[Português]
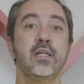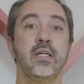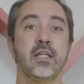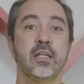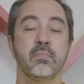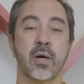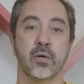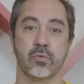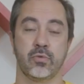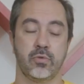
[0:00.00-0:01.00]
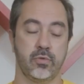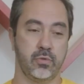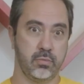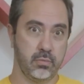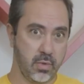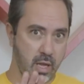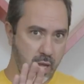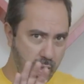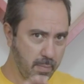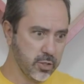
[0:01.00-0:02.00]
Irmãos.
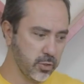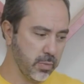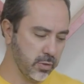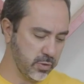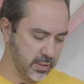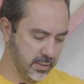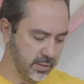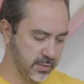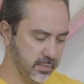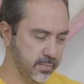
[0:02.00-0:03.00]
É mais ou menos assim.